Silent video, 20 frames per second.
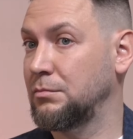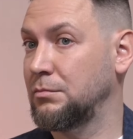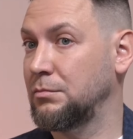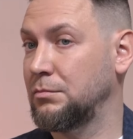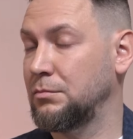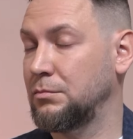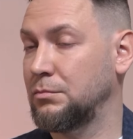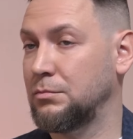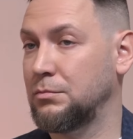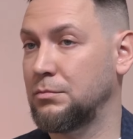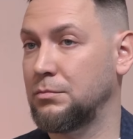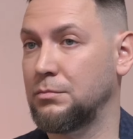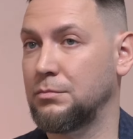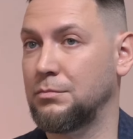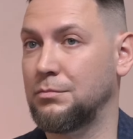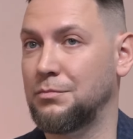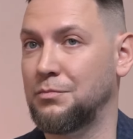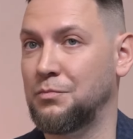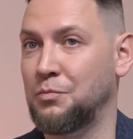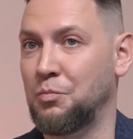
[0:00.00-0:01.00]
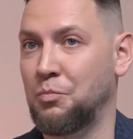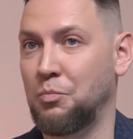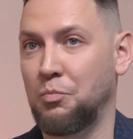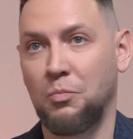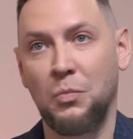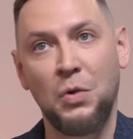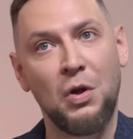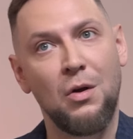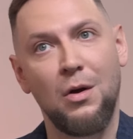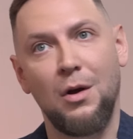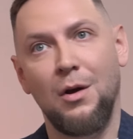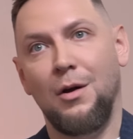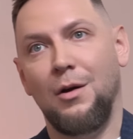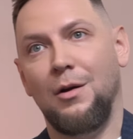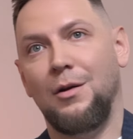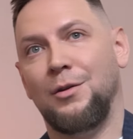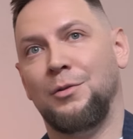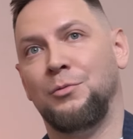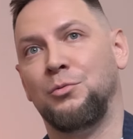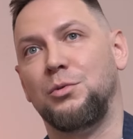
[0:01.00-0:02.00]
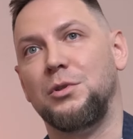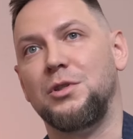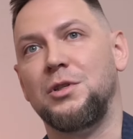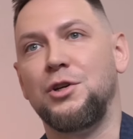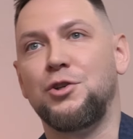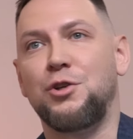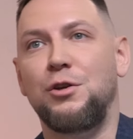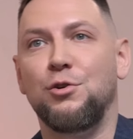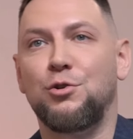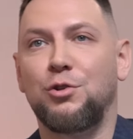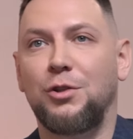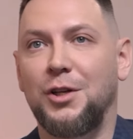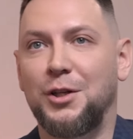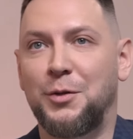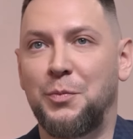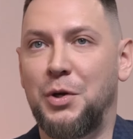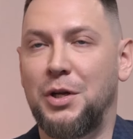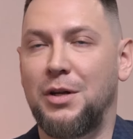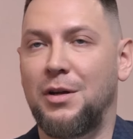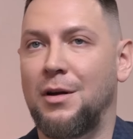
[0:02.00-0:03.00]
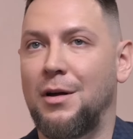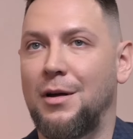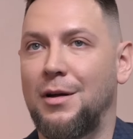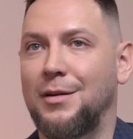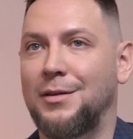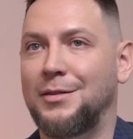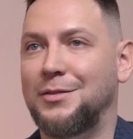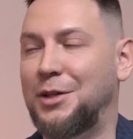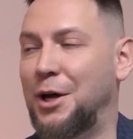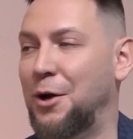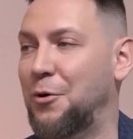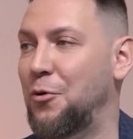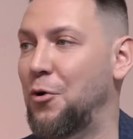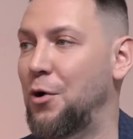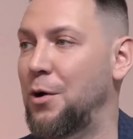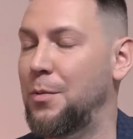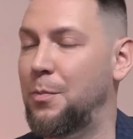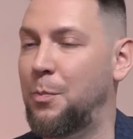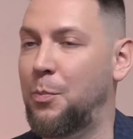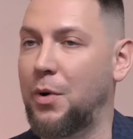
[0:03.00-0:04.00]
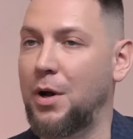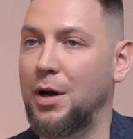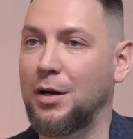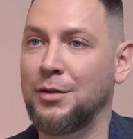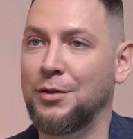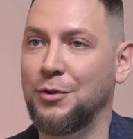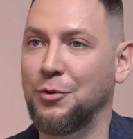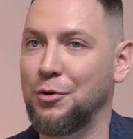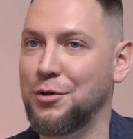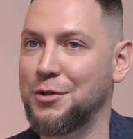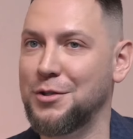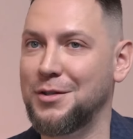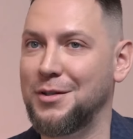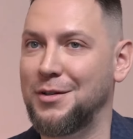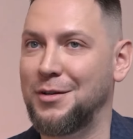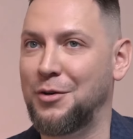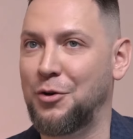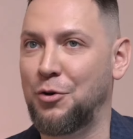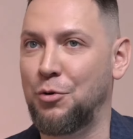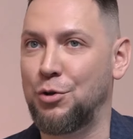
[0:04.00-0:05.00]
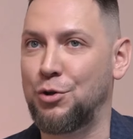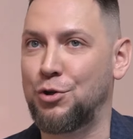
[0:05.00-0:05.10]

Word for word: счет личных встреч. Ну, ты знаешь, Леш, у от меня такой прогноз... Ну, так, чтобы подключить